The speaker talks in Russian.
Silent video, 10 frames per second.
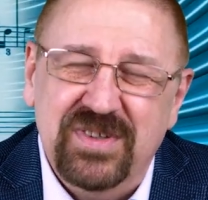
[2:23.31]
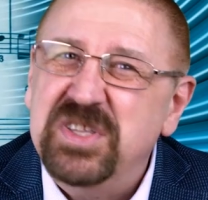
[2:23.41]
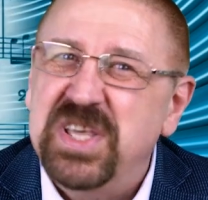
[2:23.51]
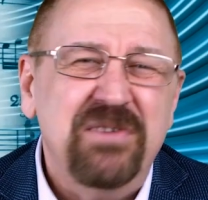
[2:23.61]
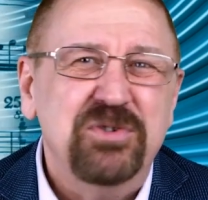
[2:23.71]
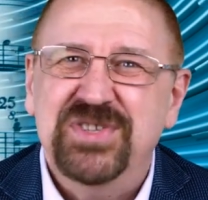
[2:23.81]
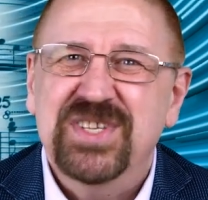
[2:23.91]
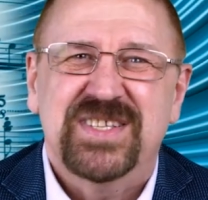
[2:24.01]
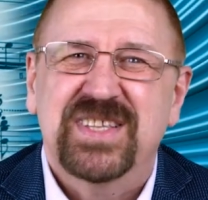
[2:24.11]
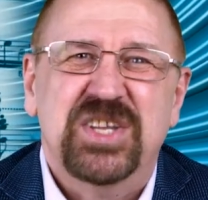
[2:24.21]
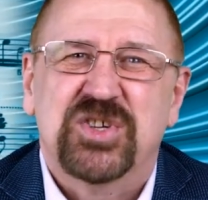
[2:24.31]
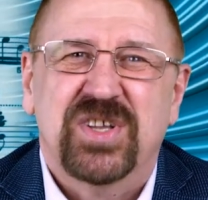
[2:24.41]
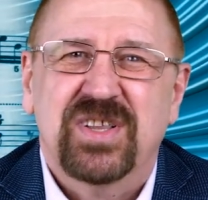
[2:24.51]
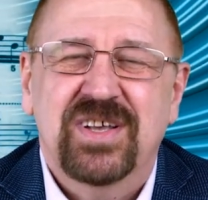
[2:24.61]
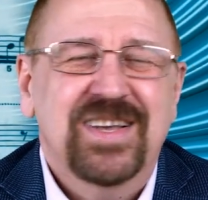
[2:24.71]
Я вот не
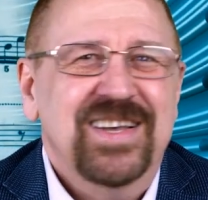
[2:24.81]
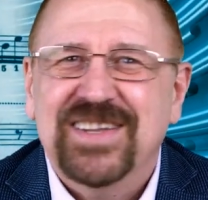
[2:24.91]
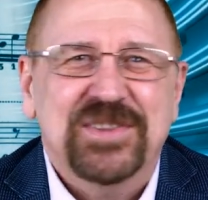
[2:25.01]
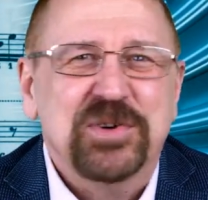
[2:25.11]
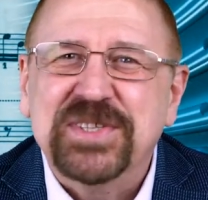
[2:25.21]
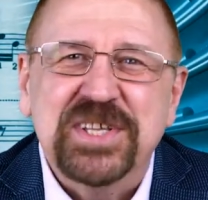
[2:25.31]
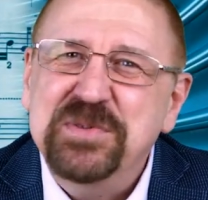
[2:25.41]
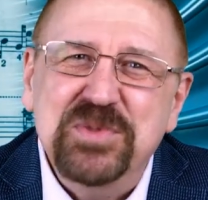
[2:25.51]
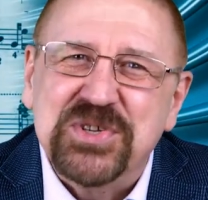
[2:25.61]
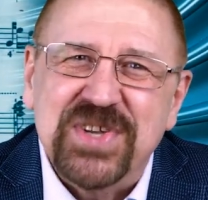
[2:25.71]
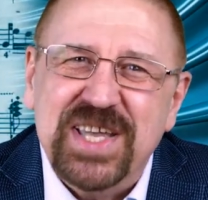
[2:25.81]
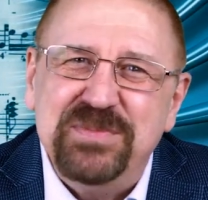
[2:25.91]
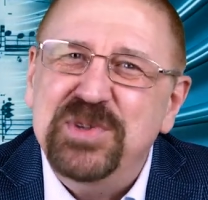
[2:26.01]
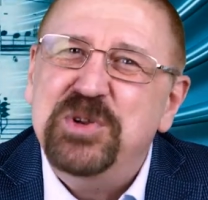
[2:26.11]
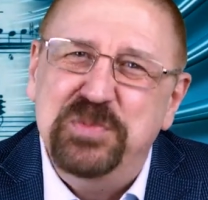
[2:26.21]
слышал – но это не
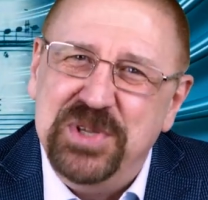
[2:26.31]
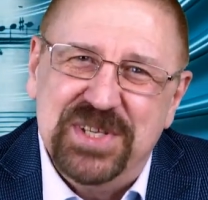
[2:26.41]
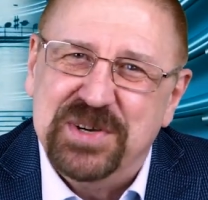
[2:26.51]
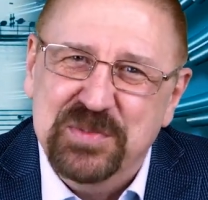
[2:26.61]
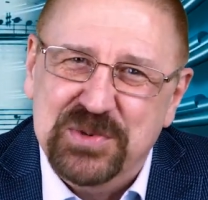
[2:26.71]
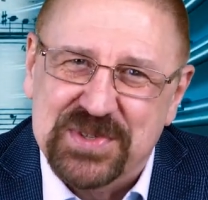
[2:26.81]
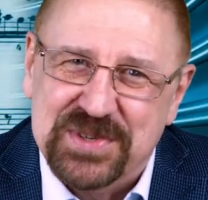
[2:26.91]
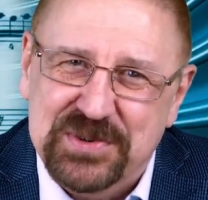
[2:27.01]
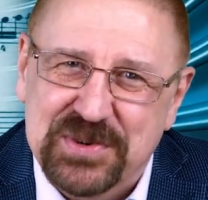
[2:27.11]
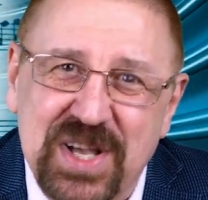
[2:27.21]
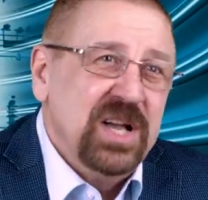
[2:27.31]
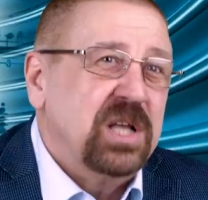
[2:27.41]
мешает мне любить их музыку,